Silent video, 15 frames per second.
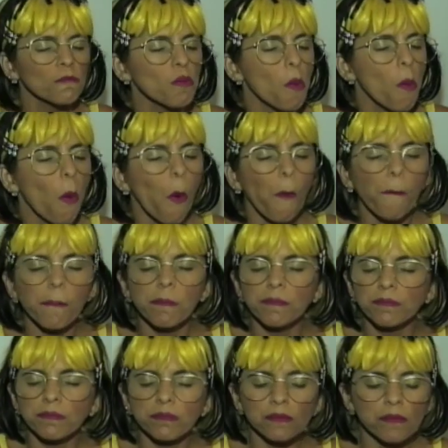Tem algum
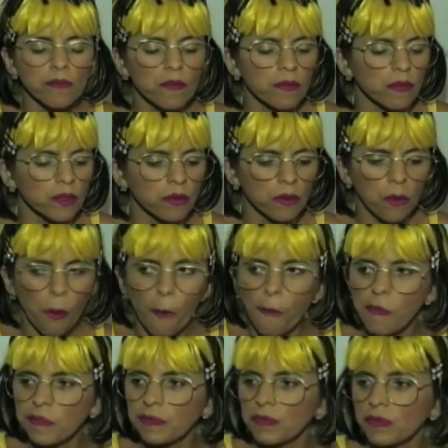tempero para dar esse
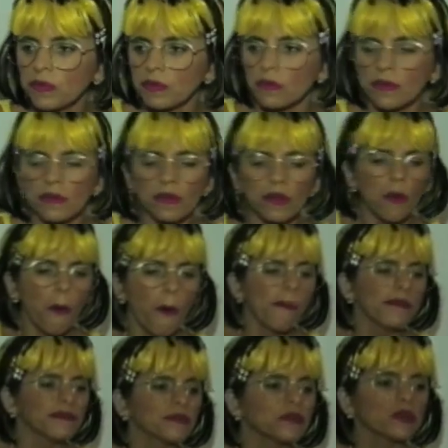sabor realmente especial
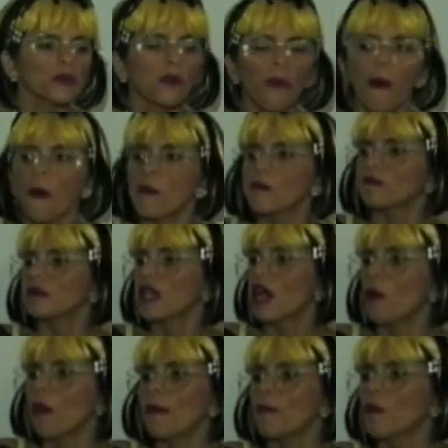do camarão?
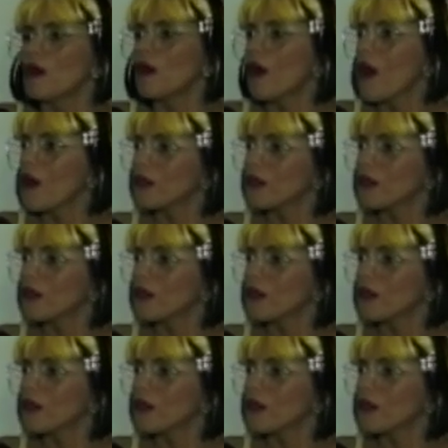É o amor.